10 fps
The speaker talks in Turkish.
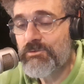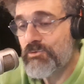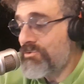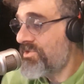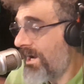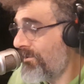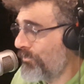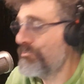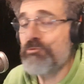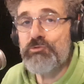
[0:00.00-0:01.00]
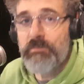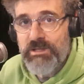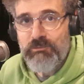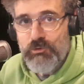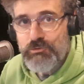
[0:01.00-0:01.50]
Çünkü cahil olduğunuzu
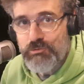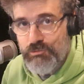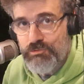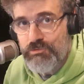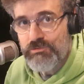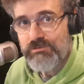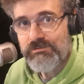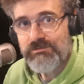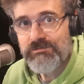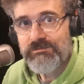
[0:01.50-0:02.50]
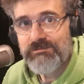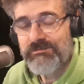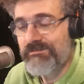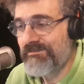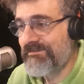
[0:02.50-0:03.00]
bilmiyorsunuz.
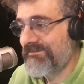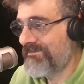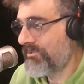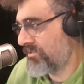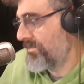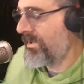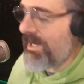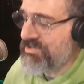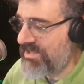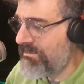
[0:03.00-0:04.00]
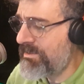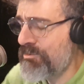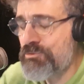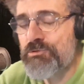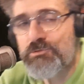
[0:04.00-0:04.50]
O zaman her şeyi
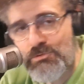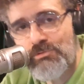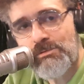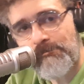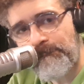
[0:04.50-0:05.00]
biliyorsunuz.